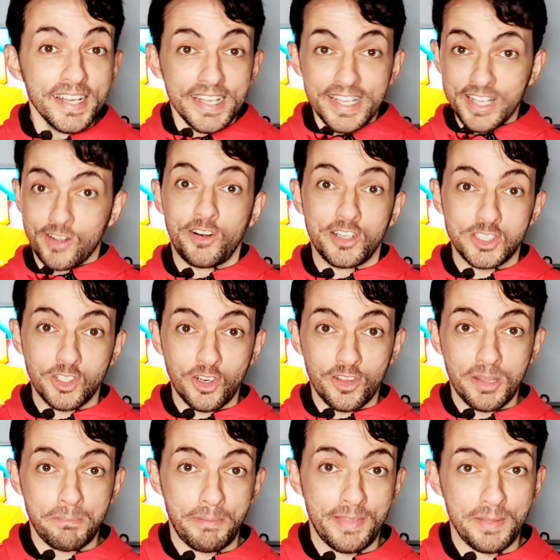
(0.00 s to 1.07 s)
Y con esto lo
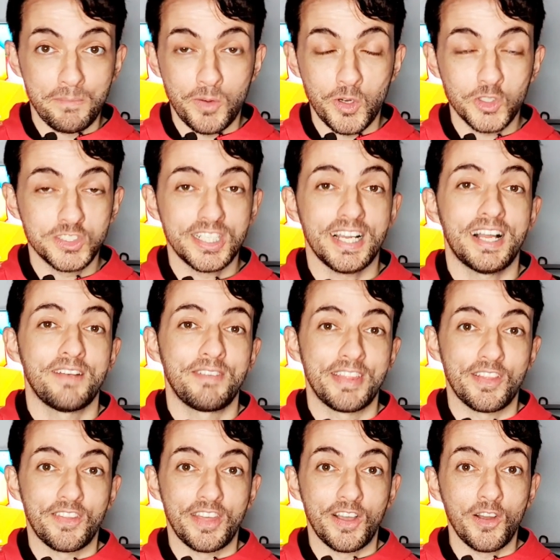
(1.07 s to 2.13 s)
despedimos ya el
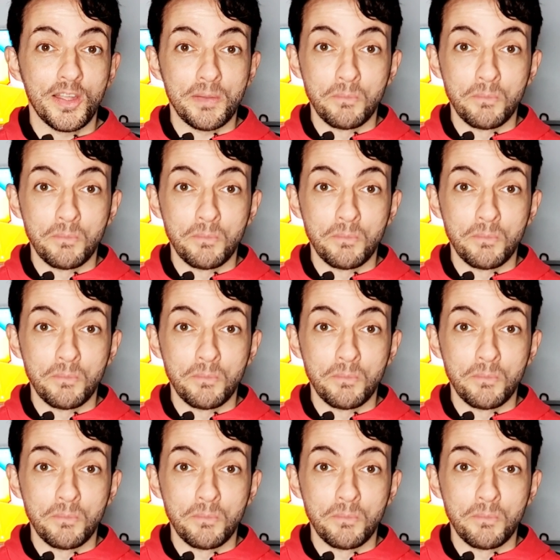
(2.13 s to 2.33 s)
vídeo de hoy.